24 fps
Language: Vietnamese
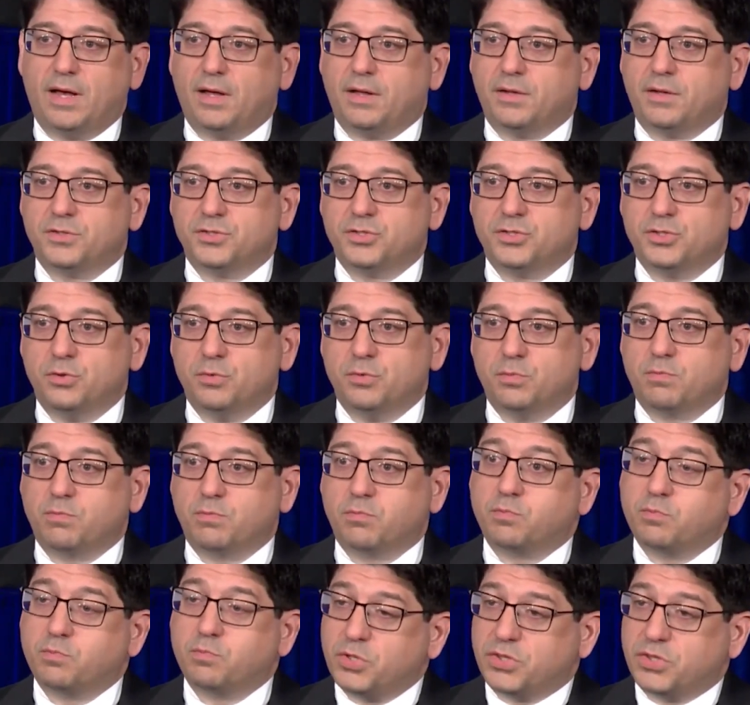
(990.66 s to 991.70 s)
Các ngài ủng
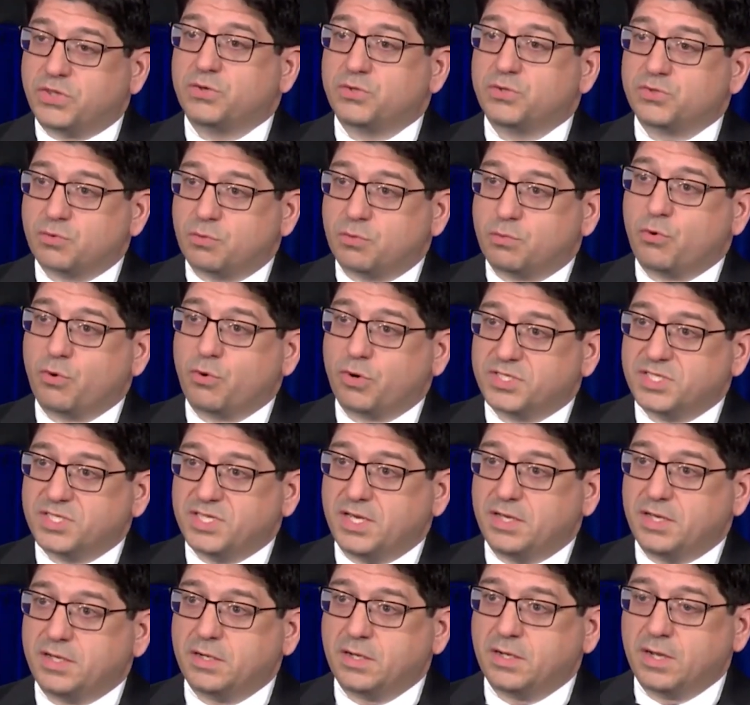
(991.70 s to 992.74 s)
hộ một cuộc tham
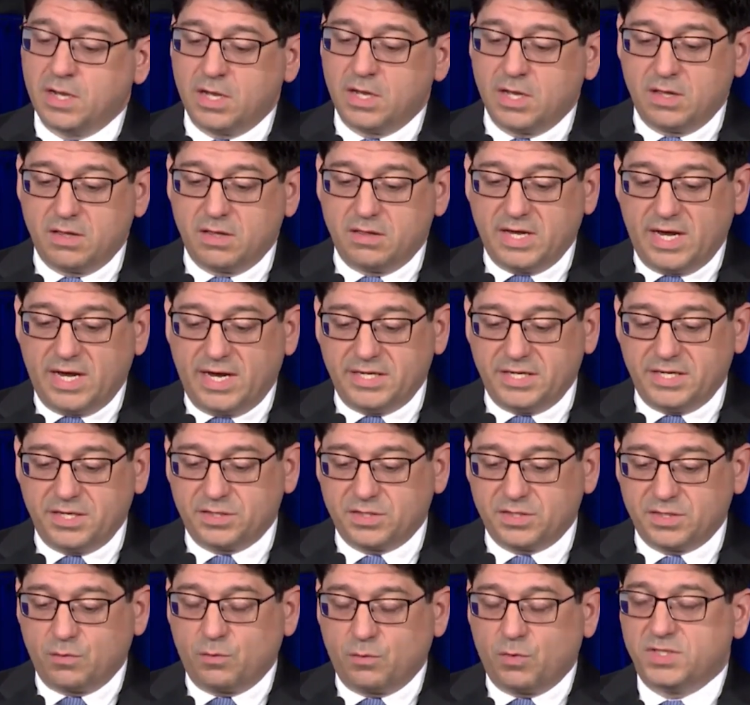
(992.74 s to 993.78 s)
vấn rộng rãi bí
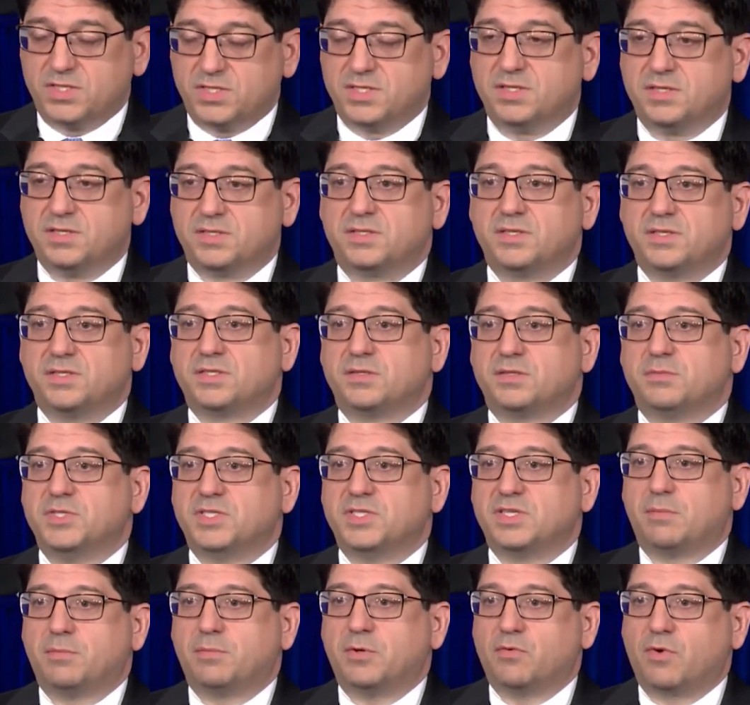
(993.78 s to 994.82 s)
mật trong việc đề
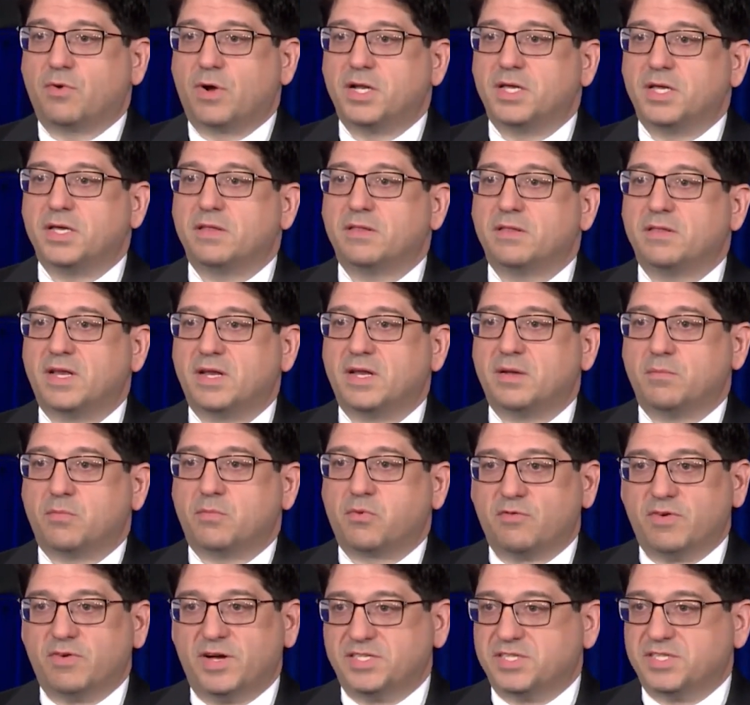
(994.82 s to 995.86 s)
cử các giám mục,
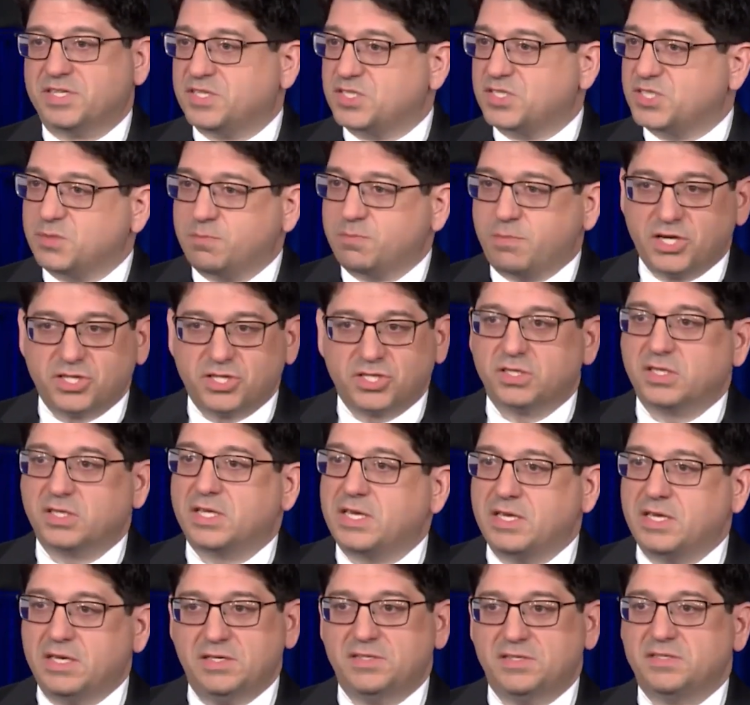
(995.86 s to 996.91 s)
trong đó có sự tham
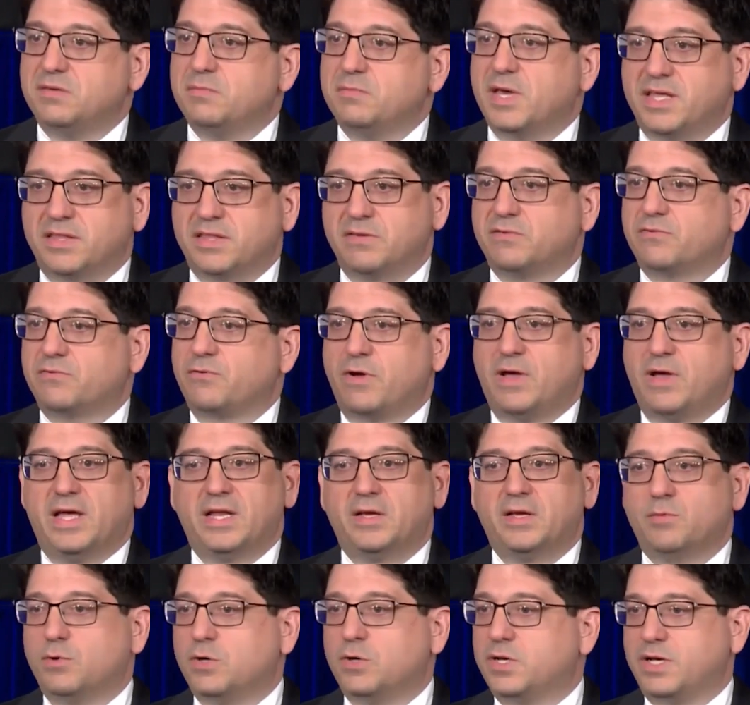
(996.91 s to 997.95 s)
gia nhiều hơn
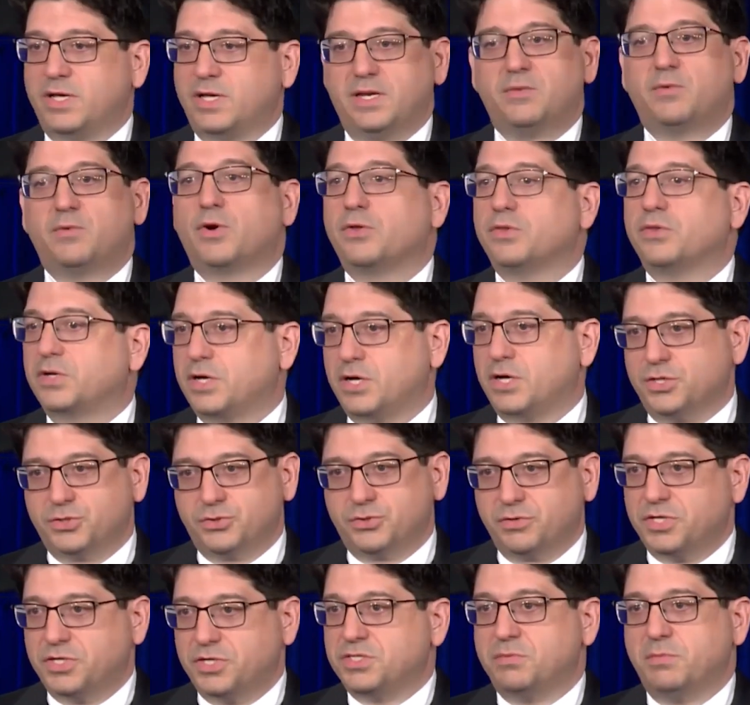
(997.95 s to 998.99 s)
từ các tín hữu giáo
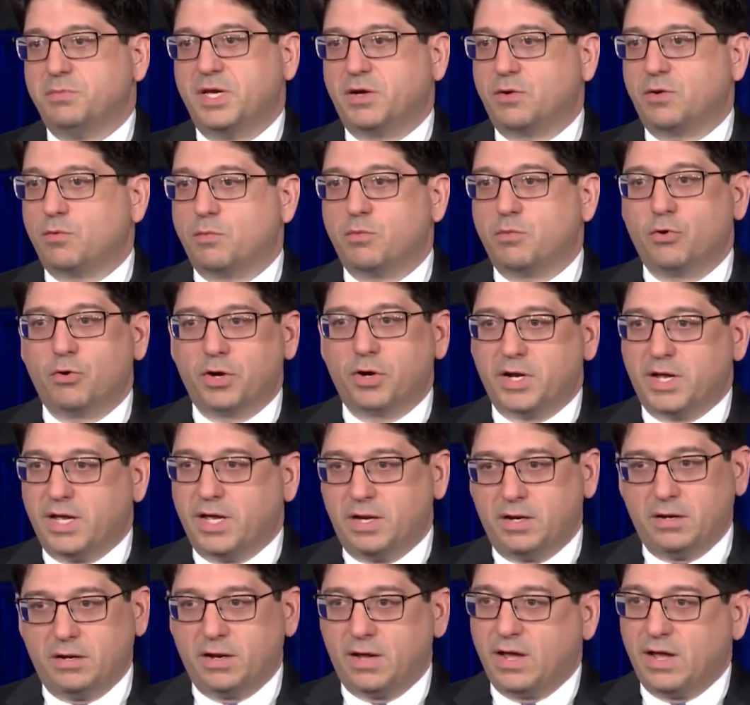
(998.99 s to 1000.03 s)
dân hiểu biết.
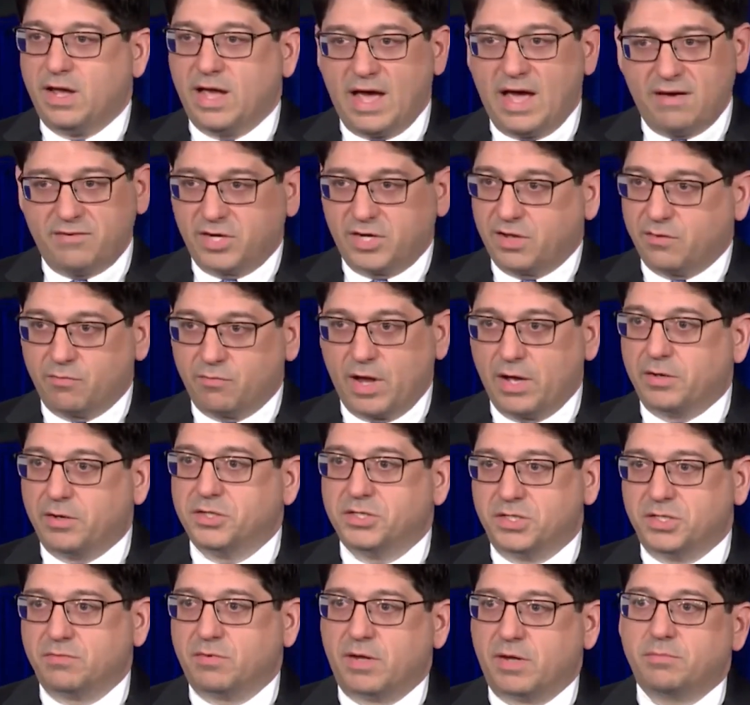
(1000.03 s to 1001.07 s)
Nhưng các
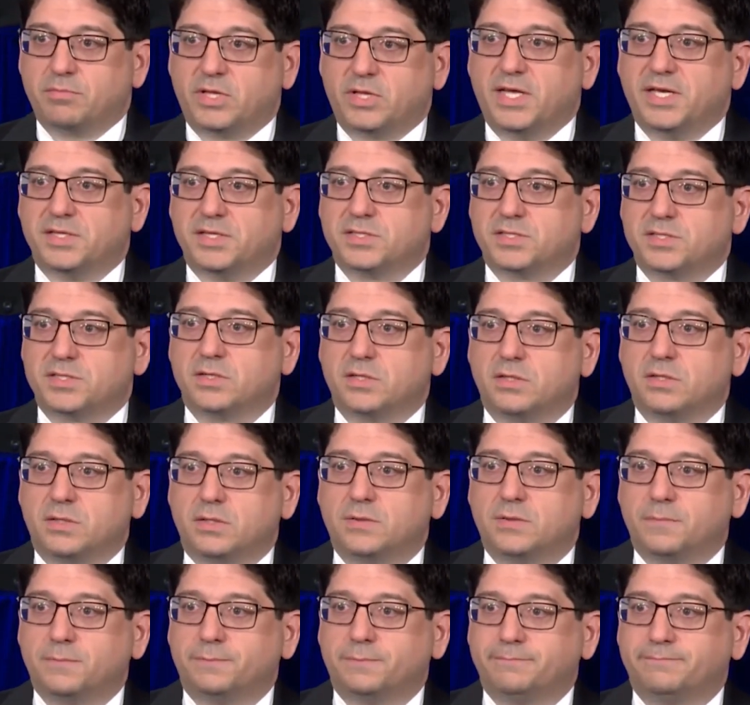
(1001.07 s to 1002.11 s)
ngài phản đối mọi hình
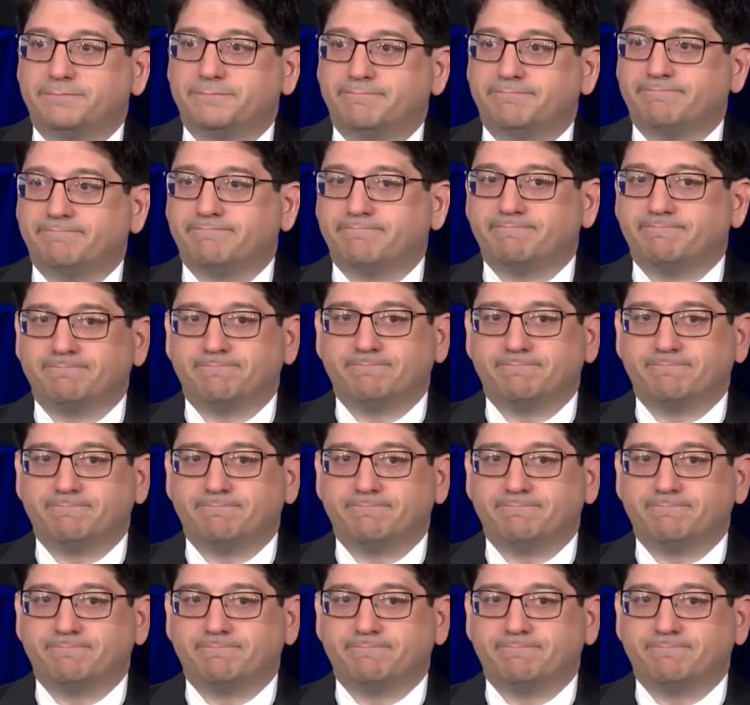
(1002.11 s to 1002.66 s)
thức dân chủ